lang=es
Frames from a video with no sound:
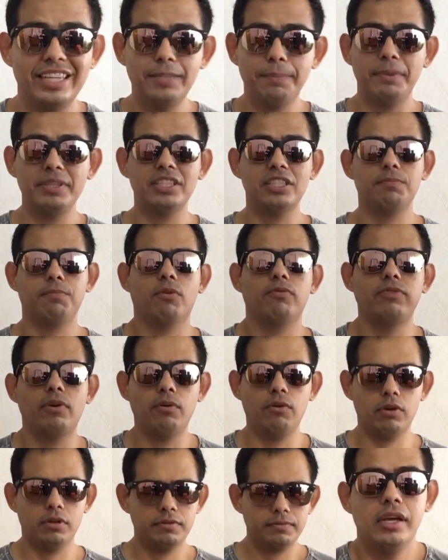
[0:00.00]
tres piezas, por
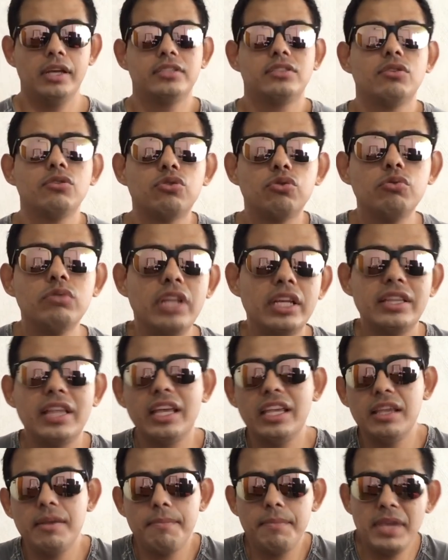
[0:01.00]
favor. Esto es un
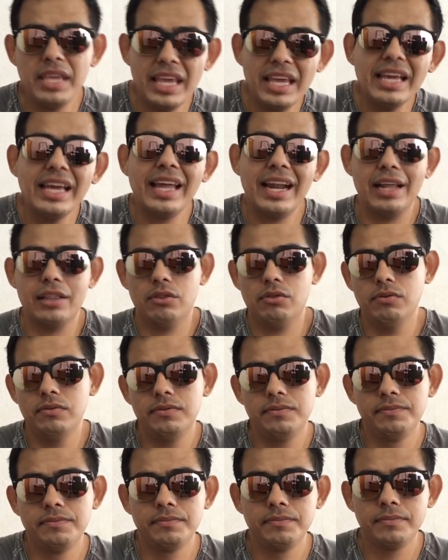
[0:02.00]
detalle bien grato.
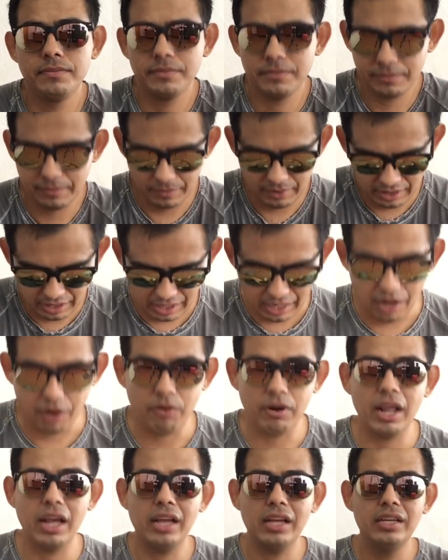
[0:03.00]

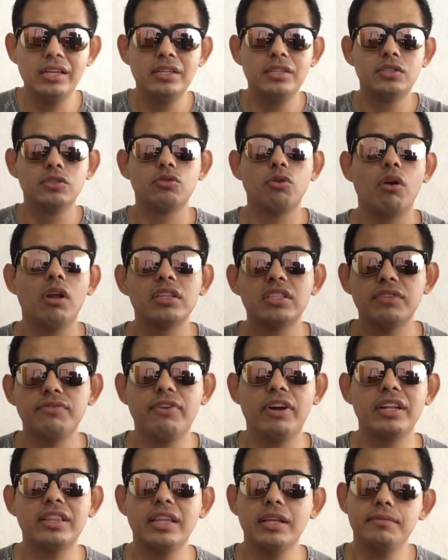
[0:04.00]
Ahora solo hace
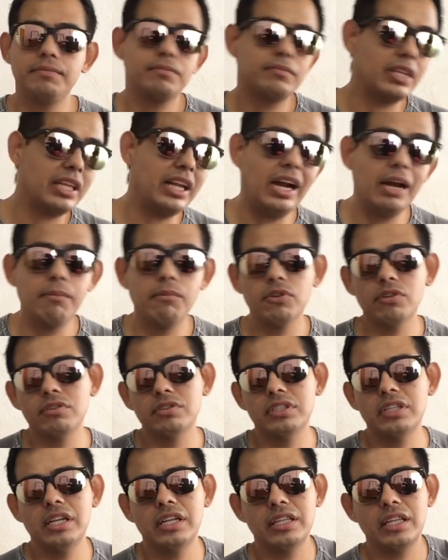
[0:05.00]
falta ir a la
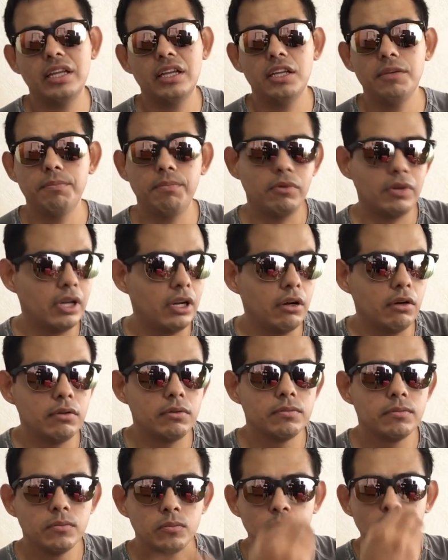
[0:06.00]
motocicleta y
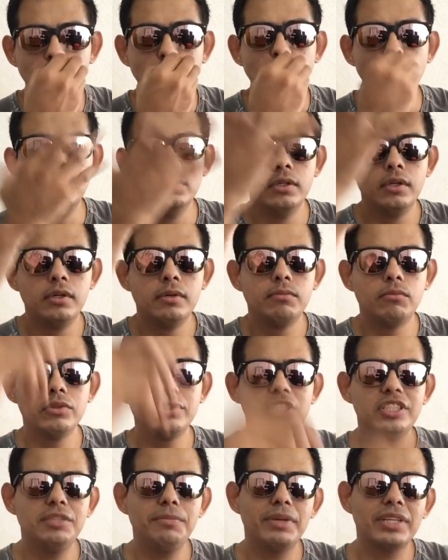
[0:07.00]
ponerlo.
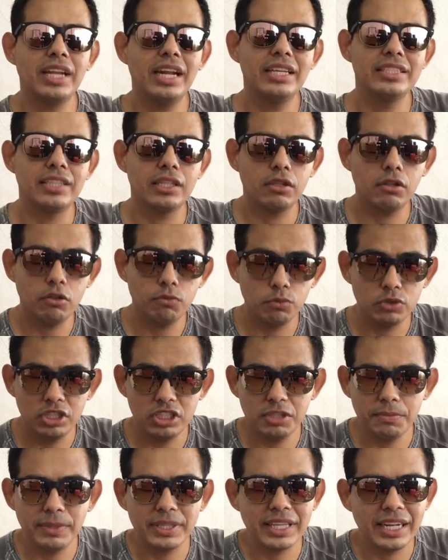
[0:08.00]
Muchísimas gracias a todos.
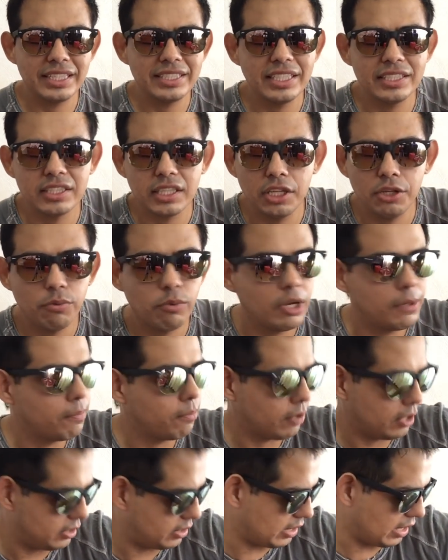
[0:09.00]
Muchísimas gracias Kiwi
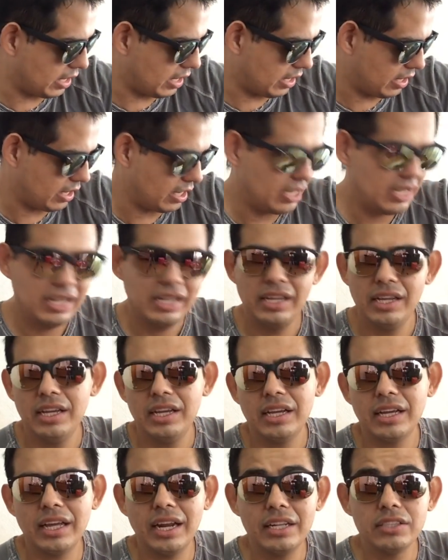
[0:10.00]
por esta
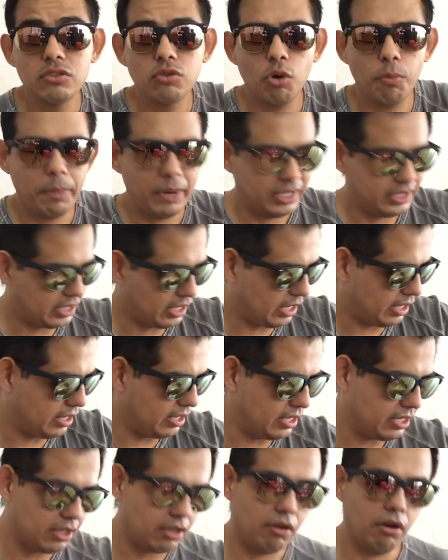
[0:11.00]
gran sorpresa.
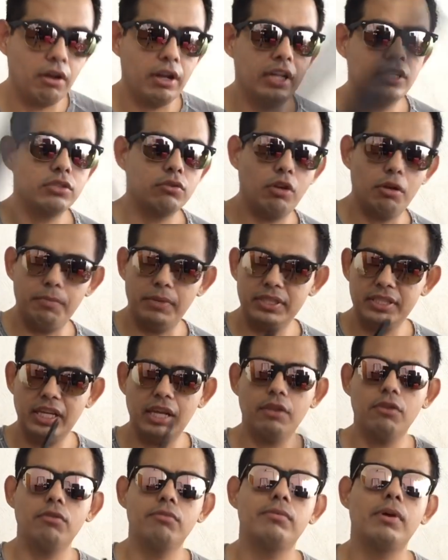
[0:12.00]
Te lo agradezco
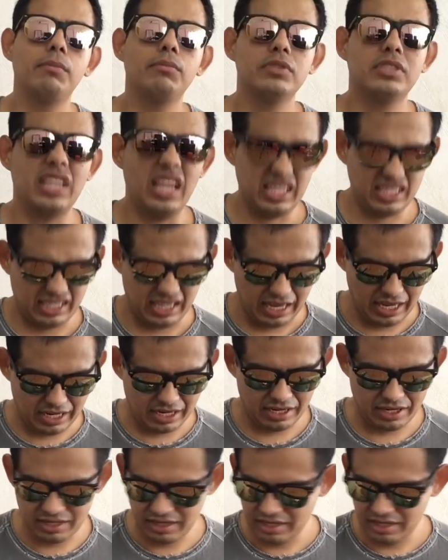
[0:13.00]
demasiado. Vamos a hacer